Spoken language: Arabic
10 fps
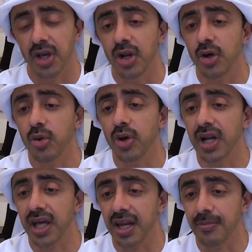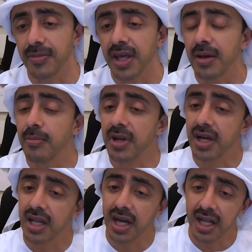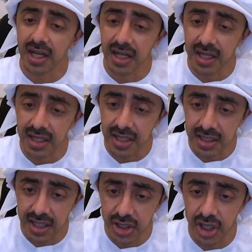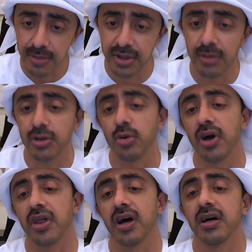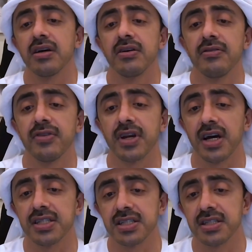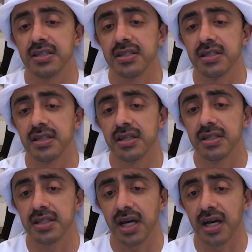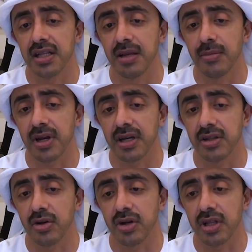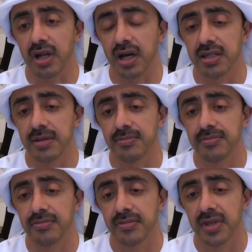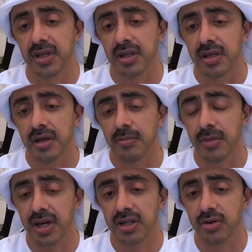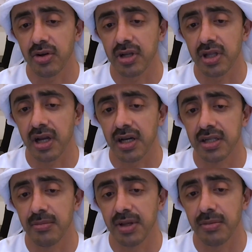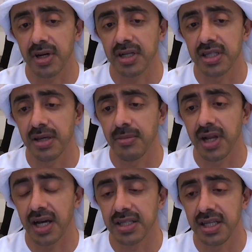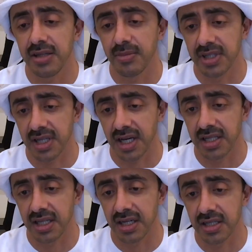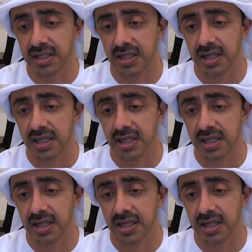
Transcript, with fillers: حضور الكريم من خلال تجربتي المتواضعة في رئاسة اتحاد الإمارات لكرة القدم مرت كرة القدم الإماراتية بالعديد من التحديات